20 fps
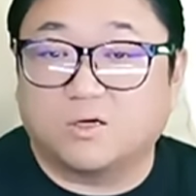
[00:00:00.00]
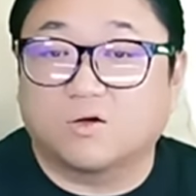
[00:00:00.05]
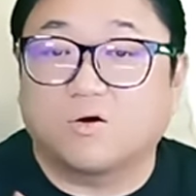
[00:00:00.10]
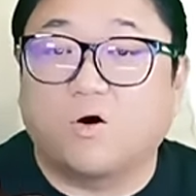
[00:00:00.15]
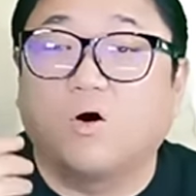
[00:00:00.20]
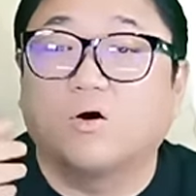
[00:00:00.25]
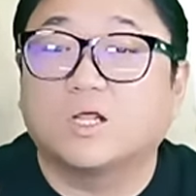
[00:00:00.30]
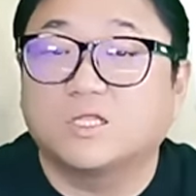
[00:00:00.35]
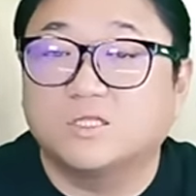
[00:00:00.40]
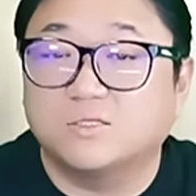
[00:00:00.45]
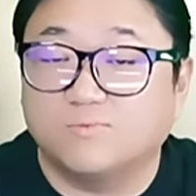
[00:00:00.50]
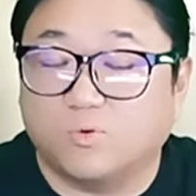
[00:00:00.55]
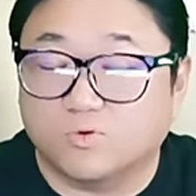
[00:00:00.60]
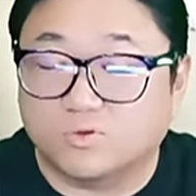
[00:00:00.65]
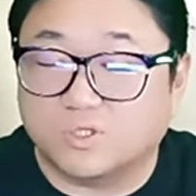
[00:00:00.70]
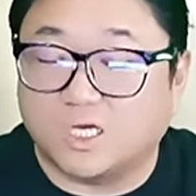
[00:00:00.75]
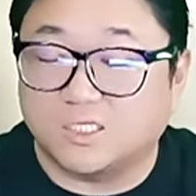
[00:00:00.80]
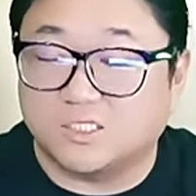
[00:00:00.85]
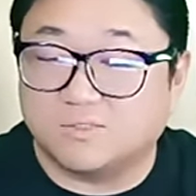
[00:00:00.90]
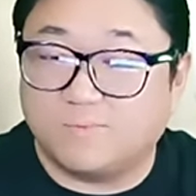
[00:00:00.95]
그 거래는
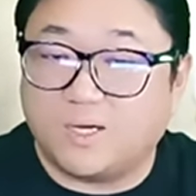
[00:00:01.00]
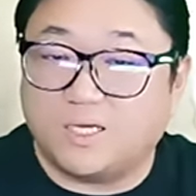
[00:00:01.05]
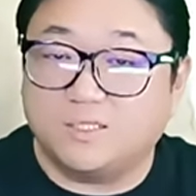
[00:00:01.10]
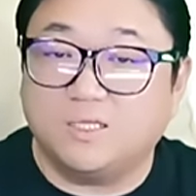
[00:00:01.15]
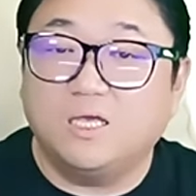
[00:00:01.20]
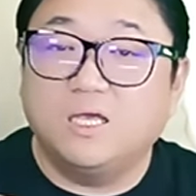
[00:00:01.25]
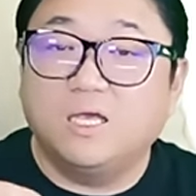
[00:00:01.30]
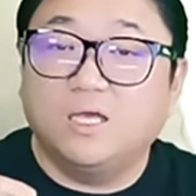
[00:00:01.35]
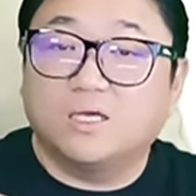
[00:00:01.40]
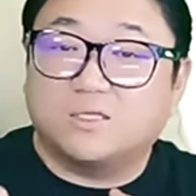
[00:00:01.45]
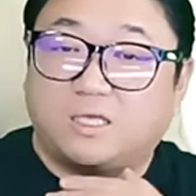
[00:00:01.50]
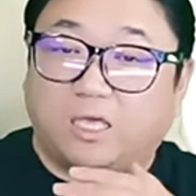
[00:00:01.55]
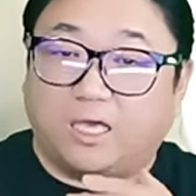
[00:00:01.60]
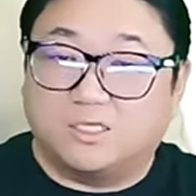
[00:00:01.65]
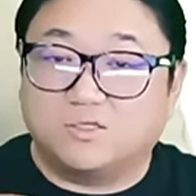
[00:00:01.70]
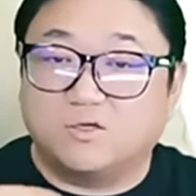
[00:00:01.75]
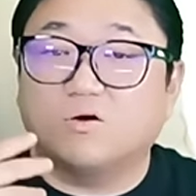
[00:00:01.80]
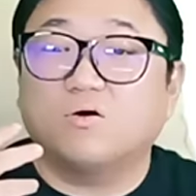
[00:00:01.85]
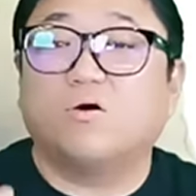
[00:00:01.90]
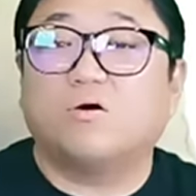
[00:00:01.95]
못하지만
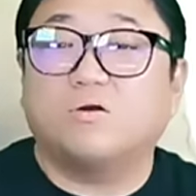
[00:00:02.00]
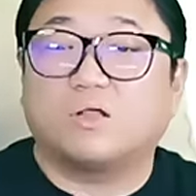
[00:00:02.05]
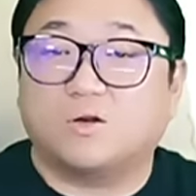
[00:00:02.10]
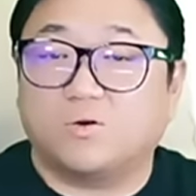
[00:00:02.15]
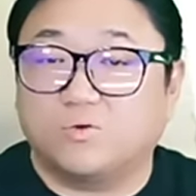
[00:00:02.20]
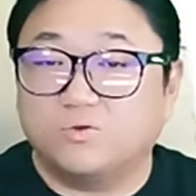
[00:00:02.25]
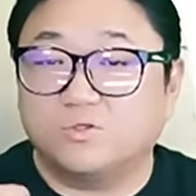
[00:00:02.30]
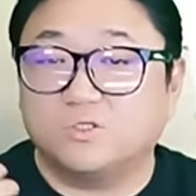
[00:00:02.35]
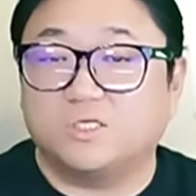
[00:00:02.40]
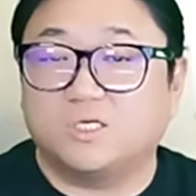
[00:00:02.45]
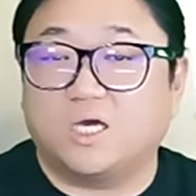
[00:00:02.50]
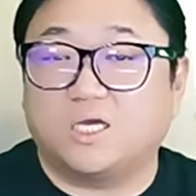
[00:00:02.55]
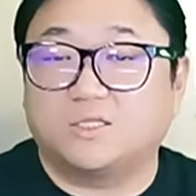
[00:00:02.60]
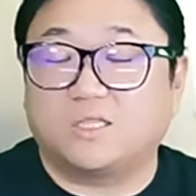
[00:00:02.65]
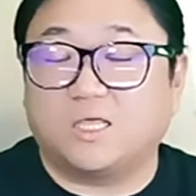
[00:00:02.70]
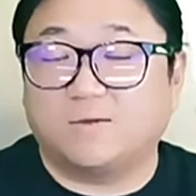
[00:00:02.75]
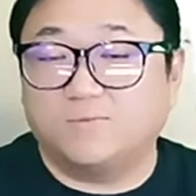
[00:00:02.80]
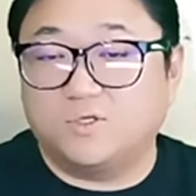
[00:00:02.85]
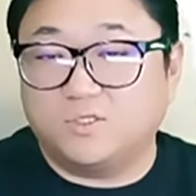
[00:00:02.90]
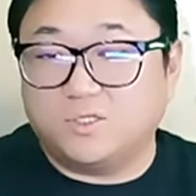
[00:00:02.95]
계정 거래로는 이
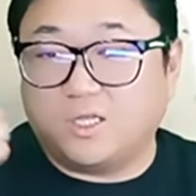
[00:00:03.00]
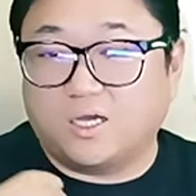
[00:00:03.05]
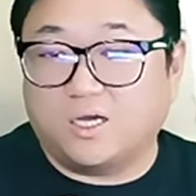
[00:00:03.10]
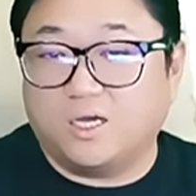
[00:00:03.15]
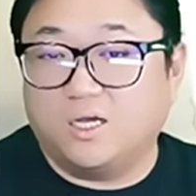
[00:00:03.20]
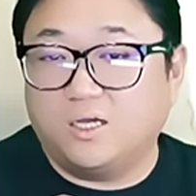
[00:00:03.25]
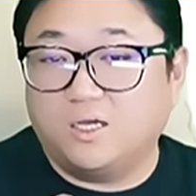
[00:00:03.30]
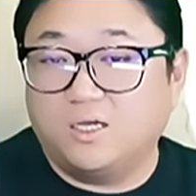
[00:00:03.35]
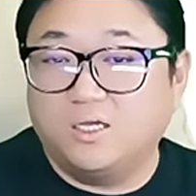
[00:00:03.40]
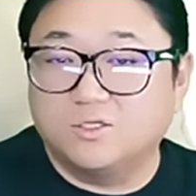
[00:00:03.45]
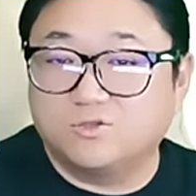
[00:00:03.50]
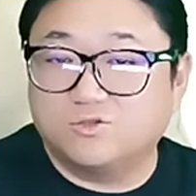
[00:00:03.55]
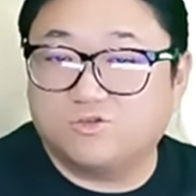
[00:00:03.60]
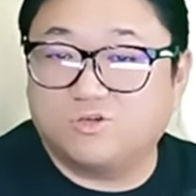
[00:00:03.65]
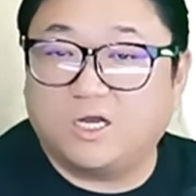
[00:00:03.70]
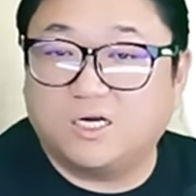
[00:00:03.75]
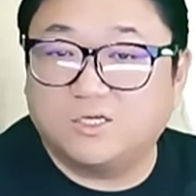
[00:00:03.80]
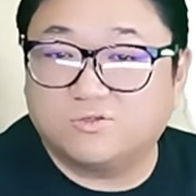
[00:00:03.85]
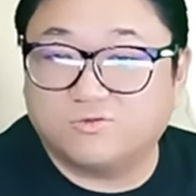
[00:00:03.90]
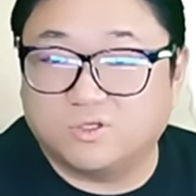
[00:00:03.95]
아이템을 내가
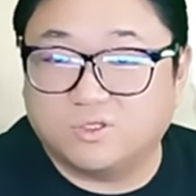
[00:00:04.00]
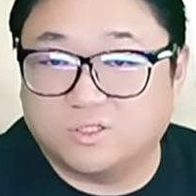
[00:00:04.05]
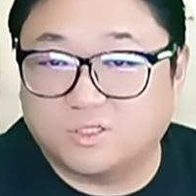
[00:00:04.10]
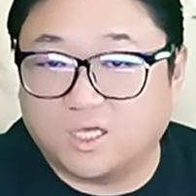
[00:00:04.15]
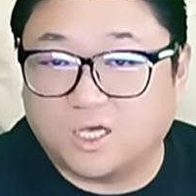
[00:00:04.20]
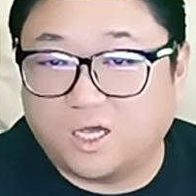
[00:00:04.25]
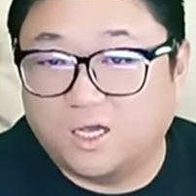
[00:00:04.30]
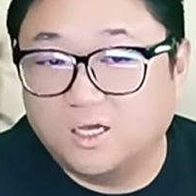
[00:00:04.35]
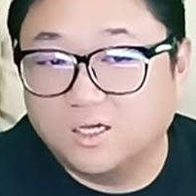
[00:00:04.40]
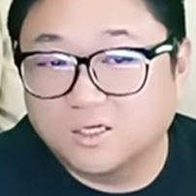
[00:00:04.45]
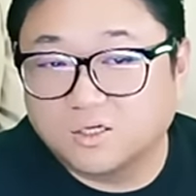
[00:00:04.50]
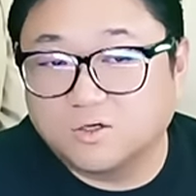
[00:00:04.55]
취할 수 있다.